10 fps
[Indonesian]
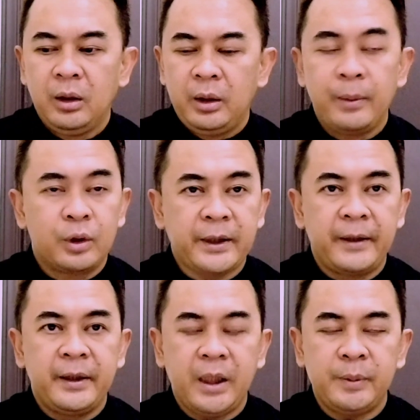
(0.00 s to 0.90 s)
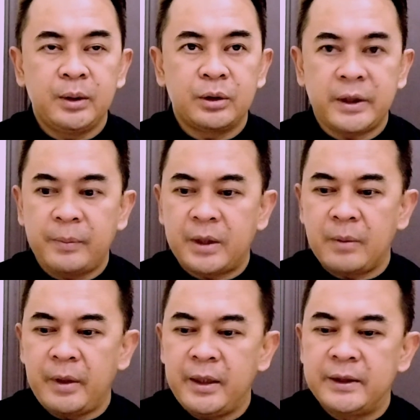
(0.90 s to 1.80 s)
Di bursa handicap tentu saja
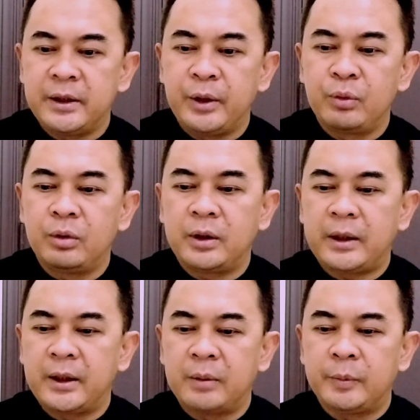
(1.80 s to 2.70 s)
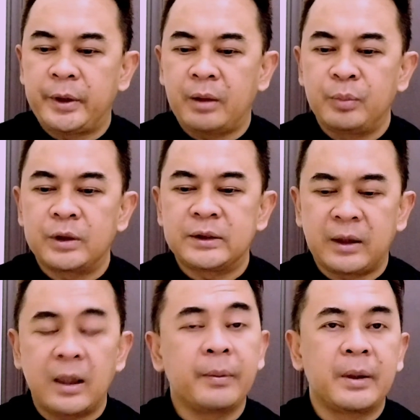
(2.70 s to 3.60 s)
Persebaya di sini diunggulkan dengan memberikan kurs
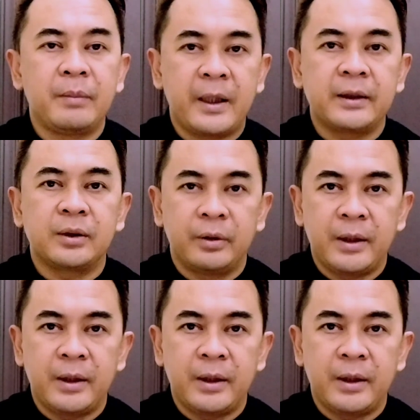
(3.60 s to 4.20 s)
setengah kepada Barito.